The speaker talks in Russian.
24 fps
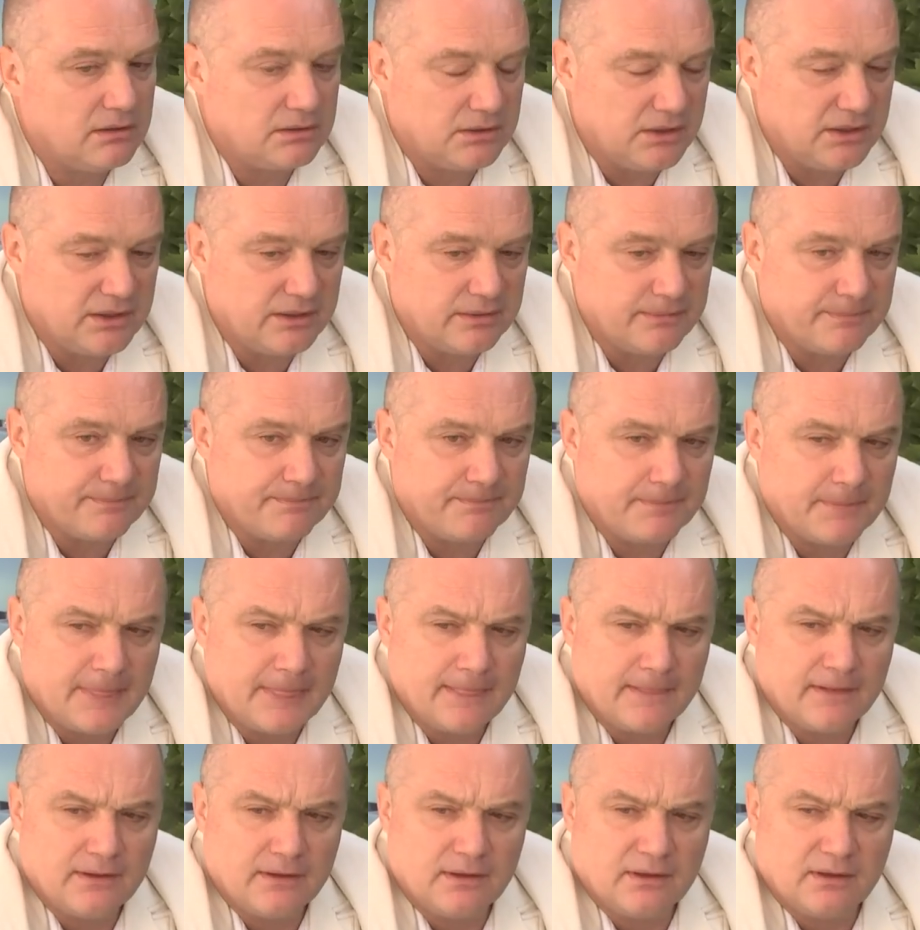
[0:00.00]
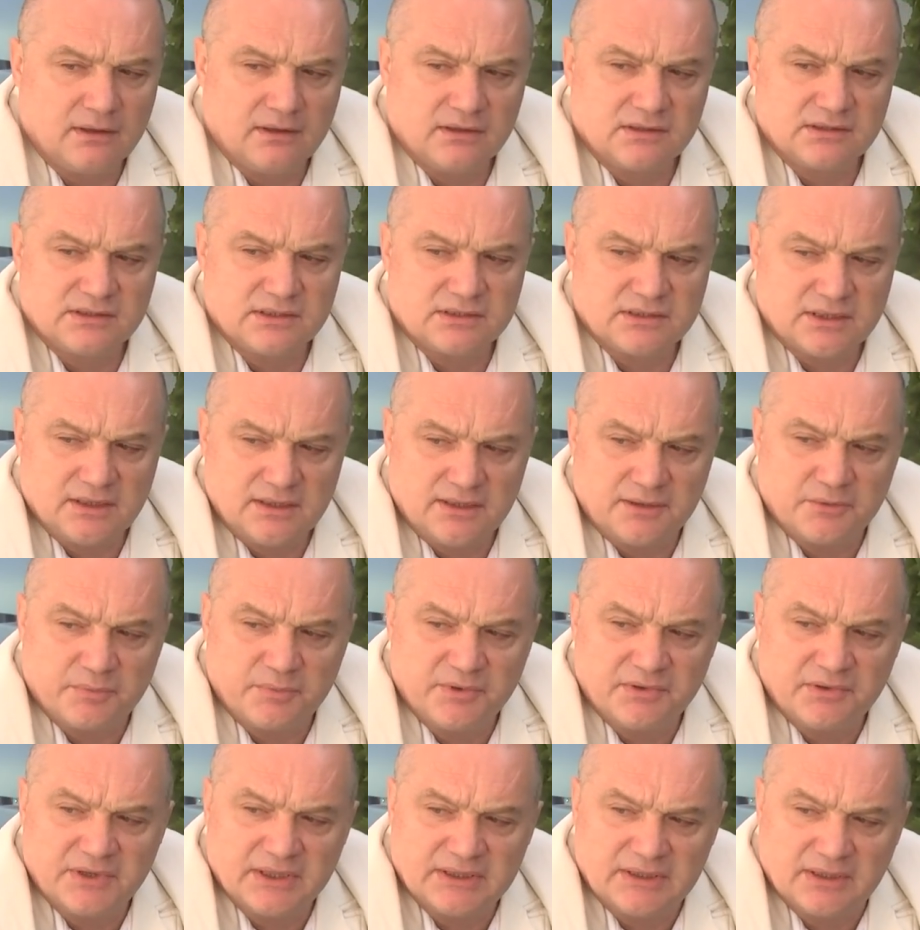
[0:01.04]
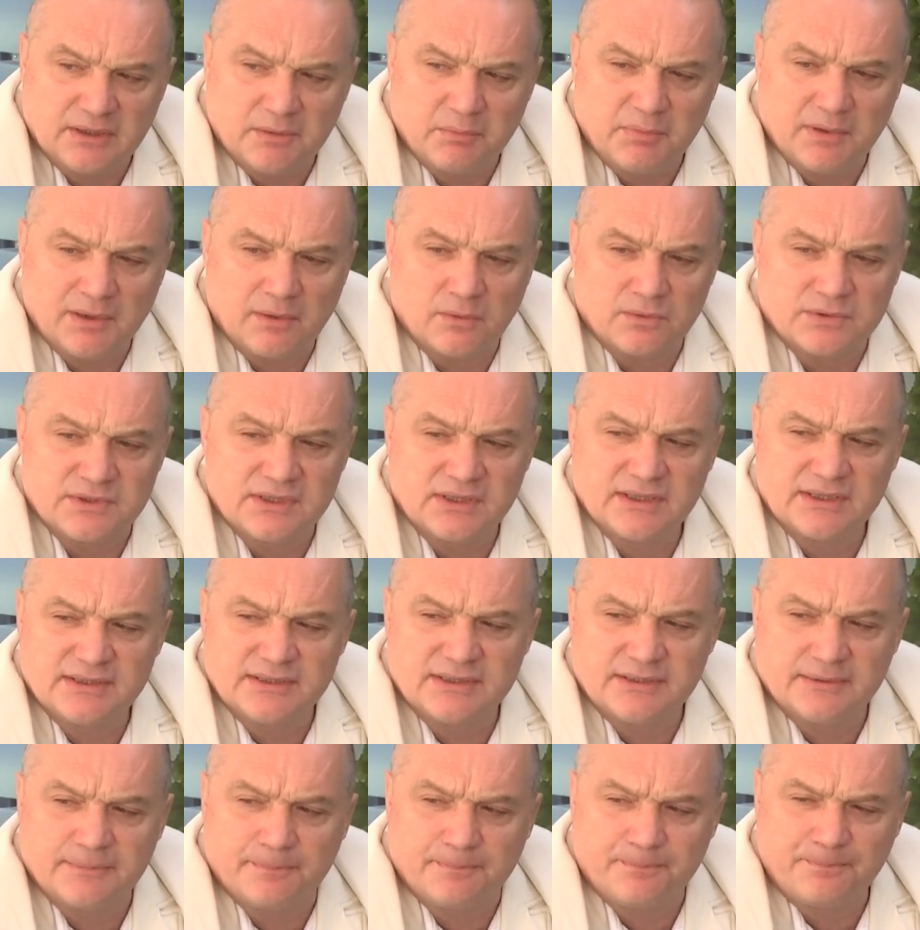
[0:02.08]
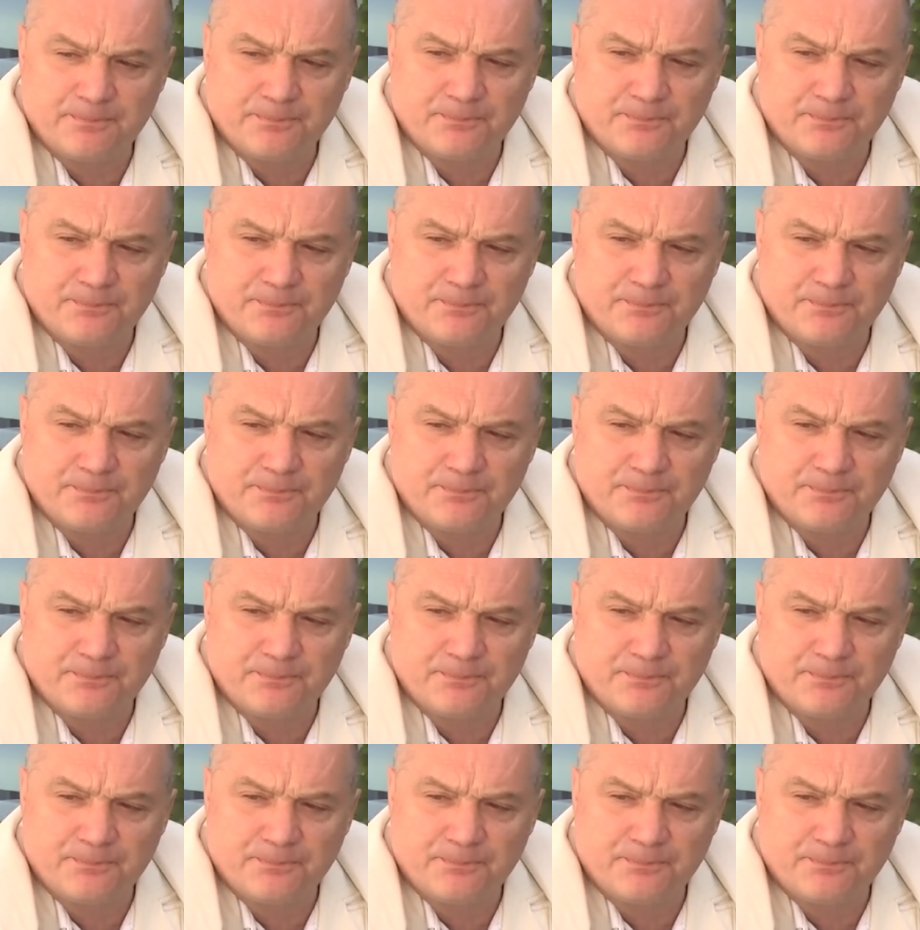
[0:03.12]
Да. К сожалению, бывает наоборот. Знаете,